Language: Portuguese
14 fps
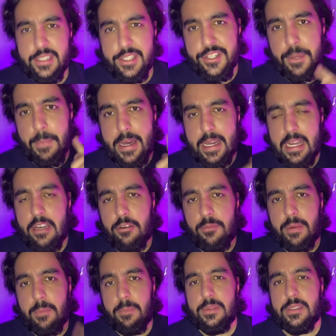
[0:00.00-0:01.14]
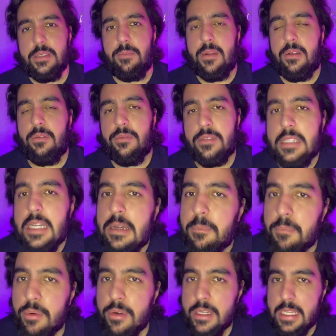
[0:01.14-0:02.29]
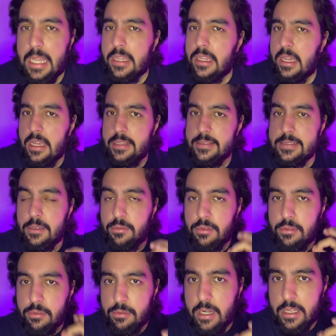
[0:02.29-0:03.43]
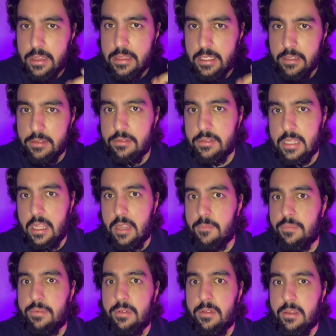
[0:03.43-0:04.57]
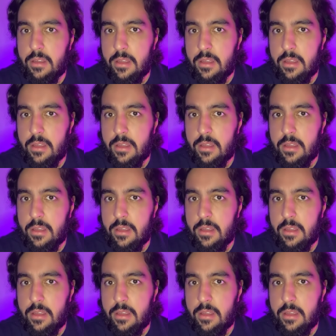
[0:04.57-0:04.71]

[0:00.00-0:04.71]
Vocês já pararam para se perguntar por que, que ração dura tanto tempo?